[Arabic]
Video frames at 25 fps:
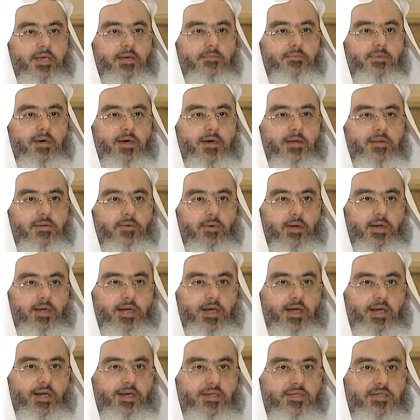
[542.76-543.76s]
أن بحثوا عن
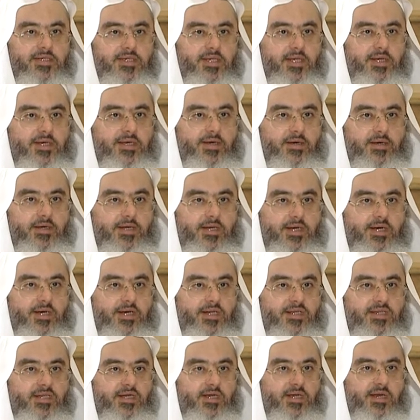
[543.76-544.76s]
حل سريع قليل
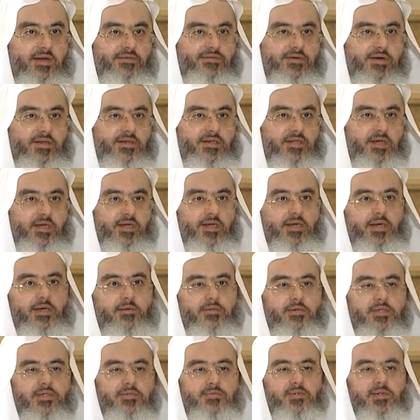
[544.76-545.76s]
التكلفة للتقليل
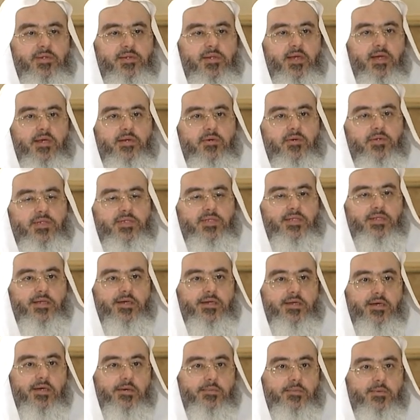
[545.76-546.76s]
من نسبة ثاني أكسيد
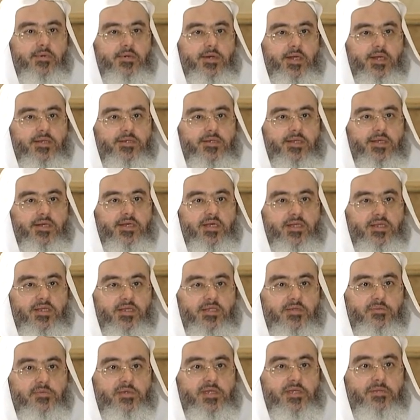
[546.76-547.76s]
الكربون عن طريق
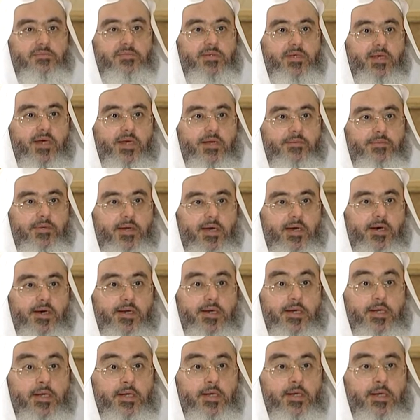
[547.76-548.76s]
تسميد مياه
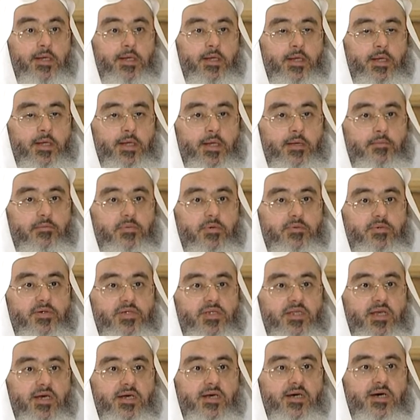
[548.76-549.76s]
البحار
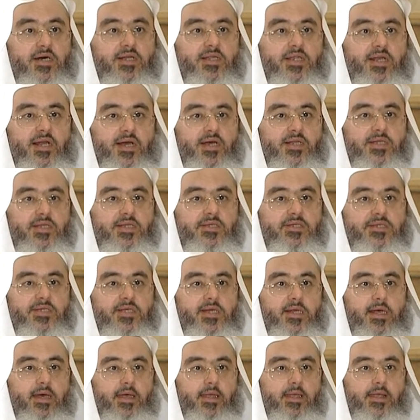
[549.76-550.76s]
بمشتقات الحديد
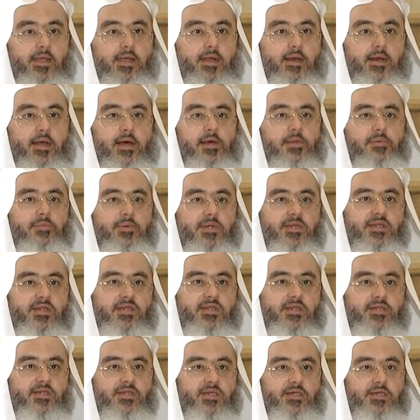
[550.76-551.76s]
صناعيا
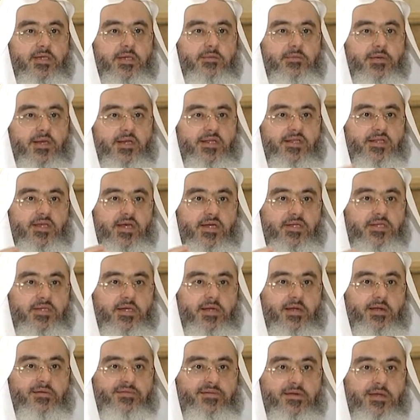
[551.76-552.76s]
أثبتت التجربة التي
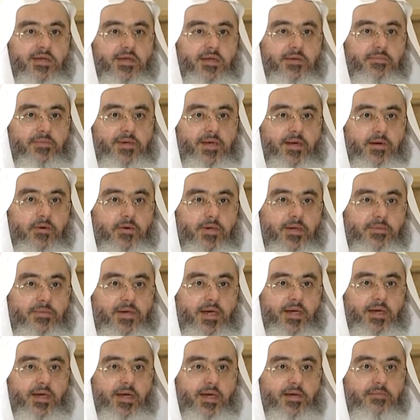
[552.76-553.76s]
أجراها فريق من
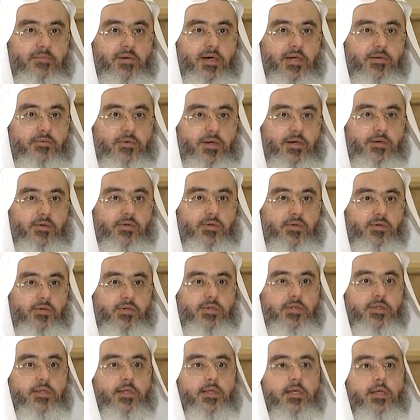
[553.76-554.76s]
العلماء الألمان
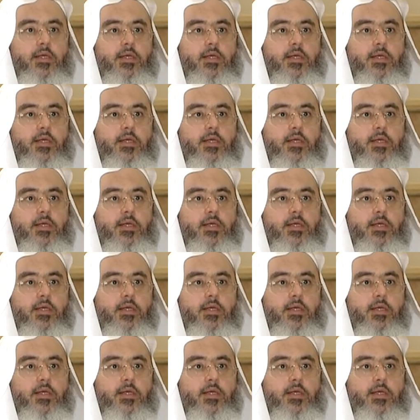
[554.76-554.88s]
والهنود